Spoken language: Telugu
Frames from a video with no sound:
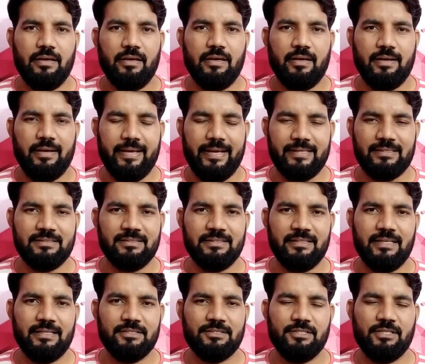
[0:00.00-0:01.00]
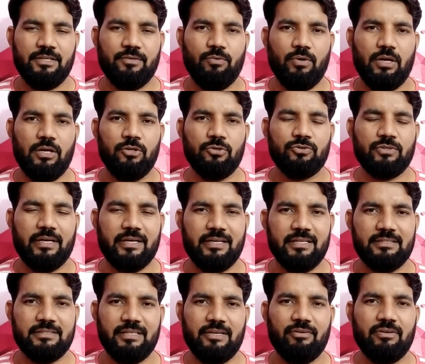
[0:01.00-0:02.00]
ఇక ఎస్సీ ఎస్టీ వాళ్ళు
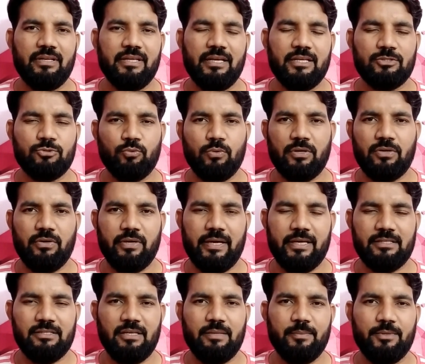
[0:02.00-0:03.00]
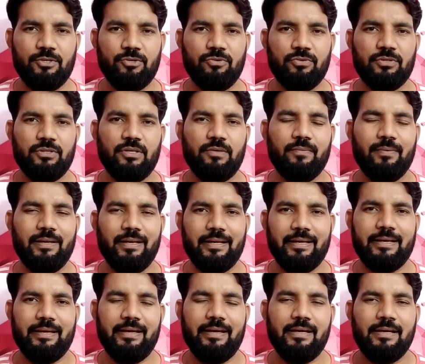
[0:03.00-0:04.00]
థర్టీ సెవెన్ ఇయర్స్ వరకు ఏజ్ లిమిట్ ఉంటుంది
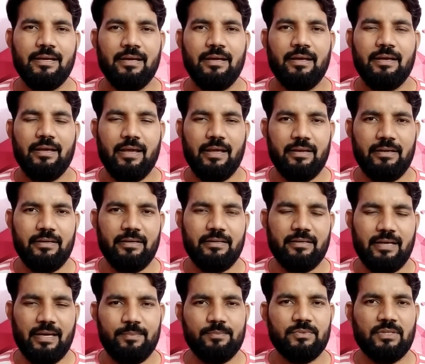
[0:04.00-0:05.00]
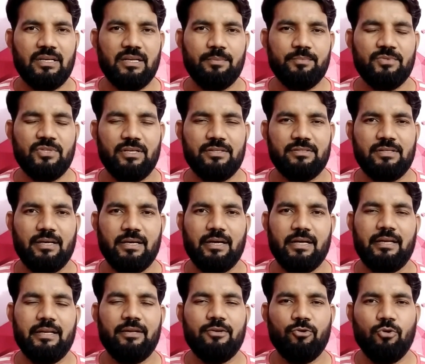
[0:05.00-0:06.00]
వీళ్ళకి ఎన్ని టైమ్స్ అటెంప్ట్ చేసినా
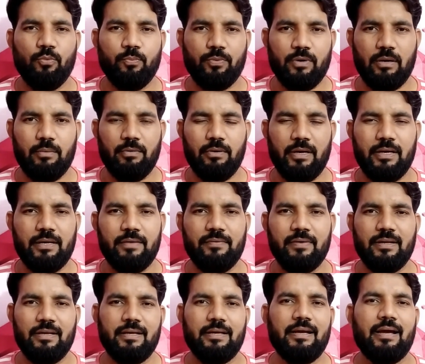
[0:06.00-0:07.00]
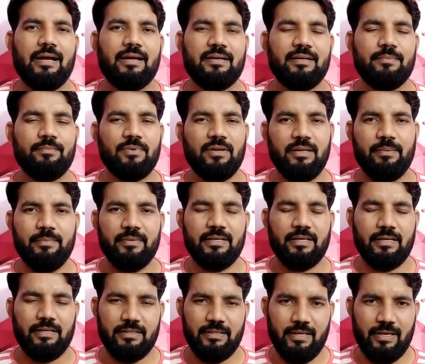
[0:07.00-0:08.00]
కానీ నో ప్రాబ్లం అంటే వీళ్ళకి అటెంప్ట్ లిమిట్
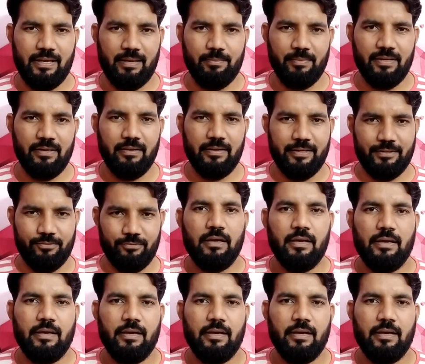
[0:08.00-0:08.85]
అనేది ఏమీ లేదు